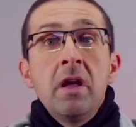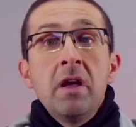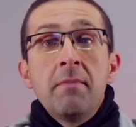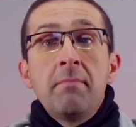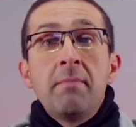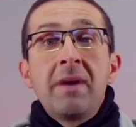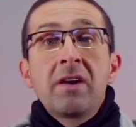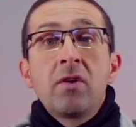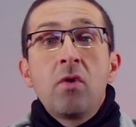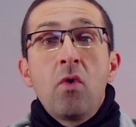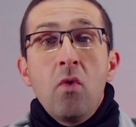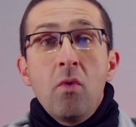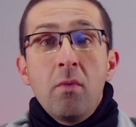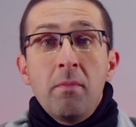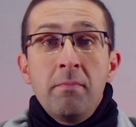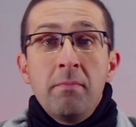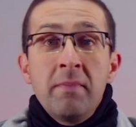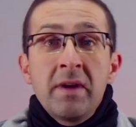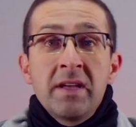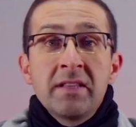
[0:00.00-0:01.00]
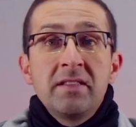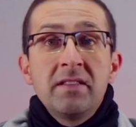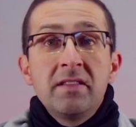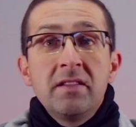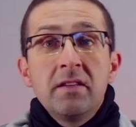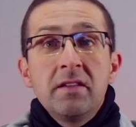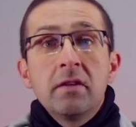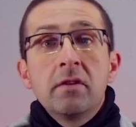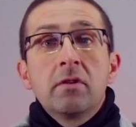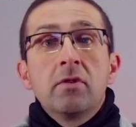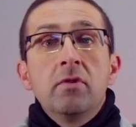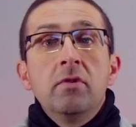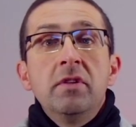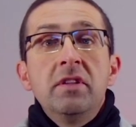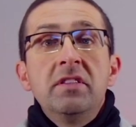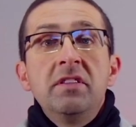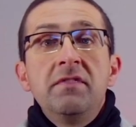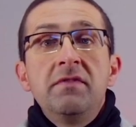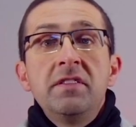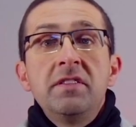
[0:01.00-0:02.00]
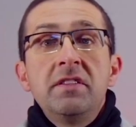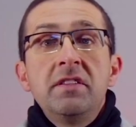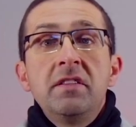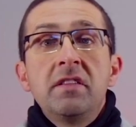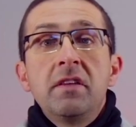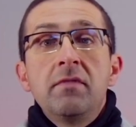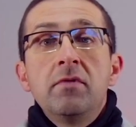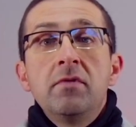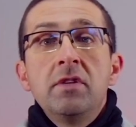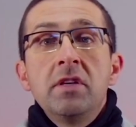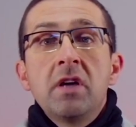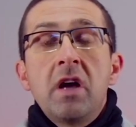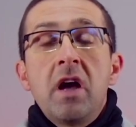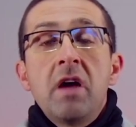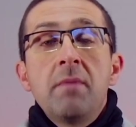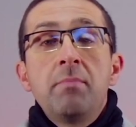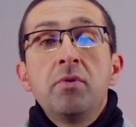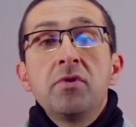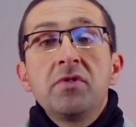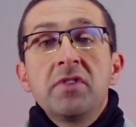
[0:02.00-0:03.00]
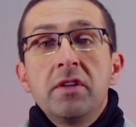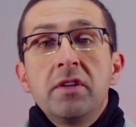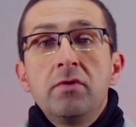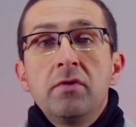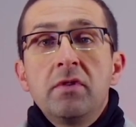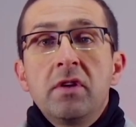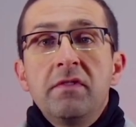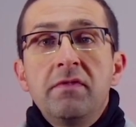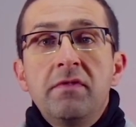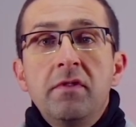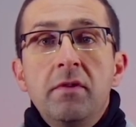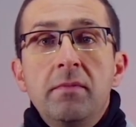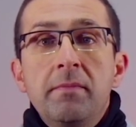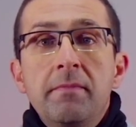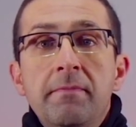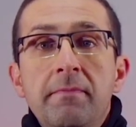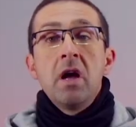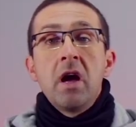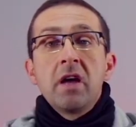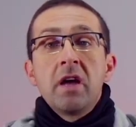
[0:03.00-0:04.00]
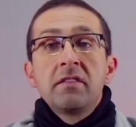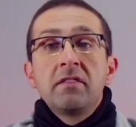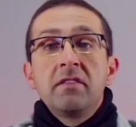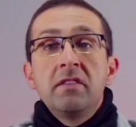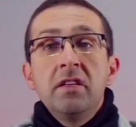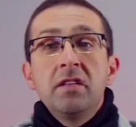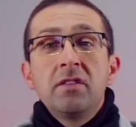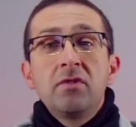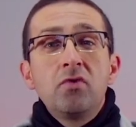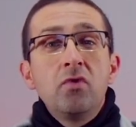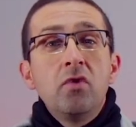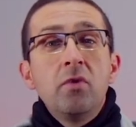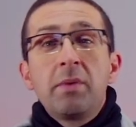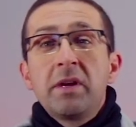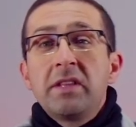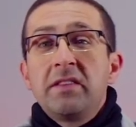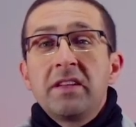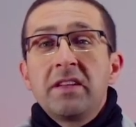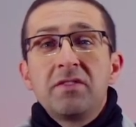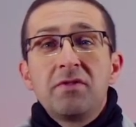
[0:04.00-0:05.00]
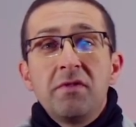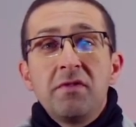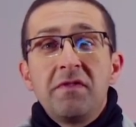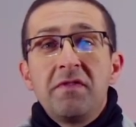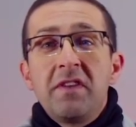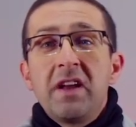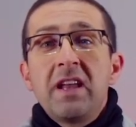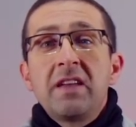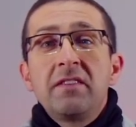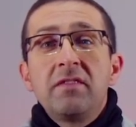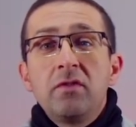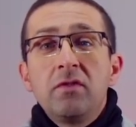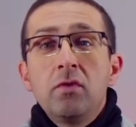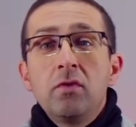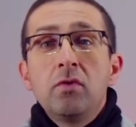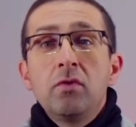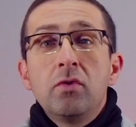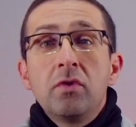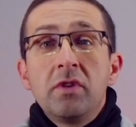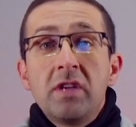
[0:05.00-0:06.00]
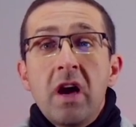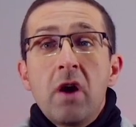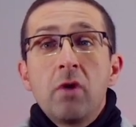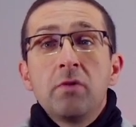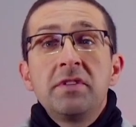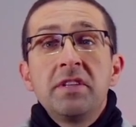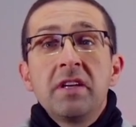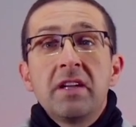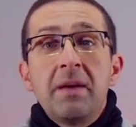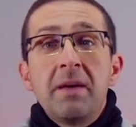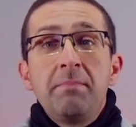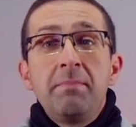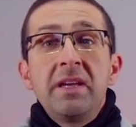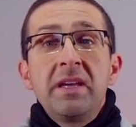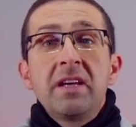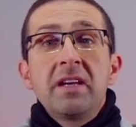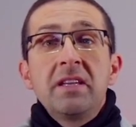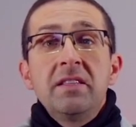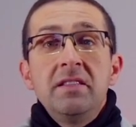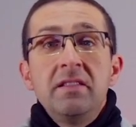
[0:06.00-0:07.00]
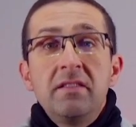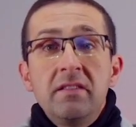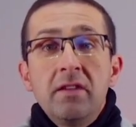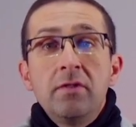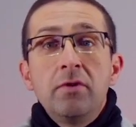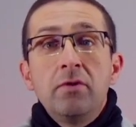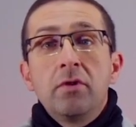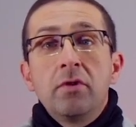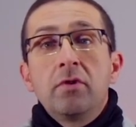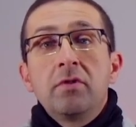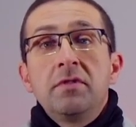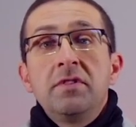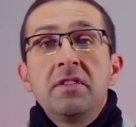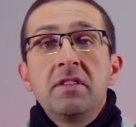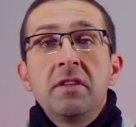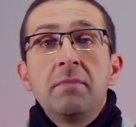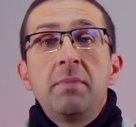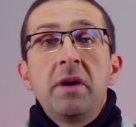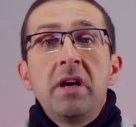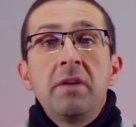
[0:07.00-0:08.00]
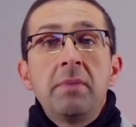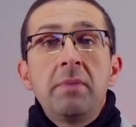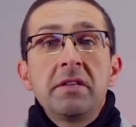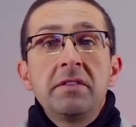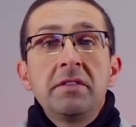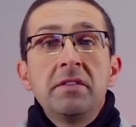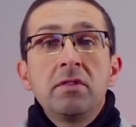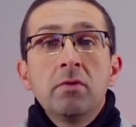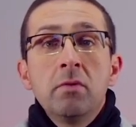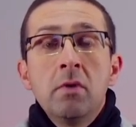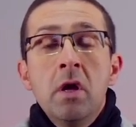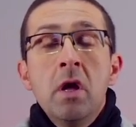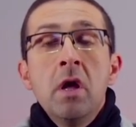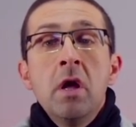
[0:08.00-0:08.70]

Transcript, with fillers: Macron maintient que les déficits à venir imposeraient une réforme. Ainsi, sous le prétexte fallacieux de garantir la pérennité de notre système par répartition,